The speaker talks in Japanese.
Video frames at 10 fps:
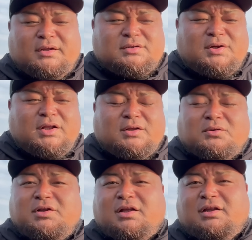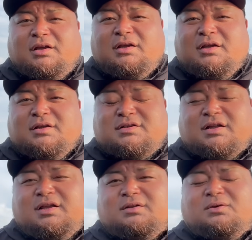それで特段ね、
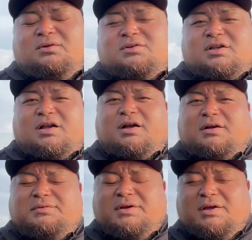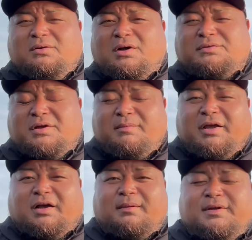チャンネル登録者が増えようが増えまいが、